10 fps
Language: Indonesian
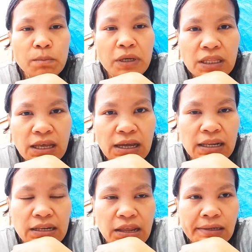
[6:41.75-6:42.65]
tempat tinggal
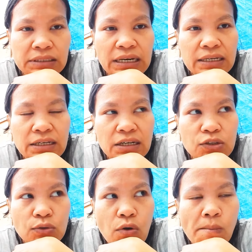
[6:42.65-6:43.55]
ini ke London
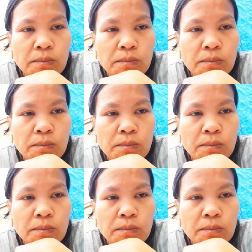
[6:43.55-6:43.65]
itu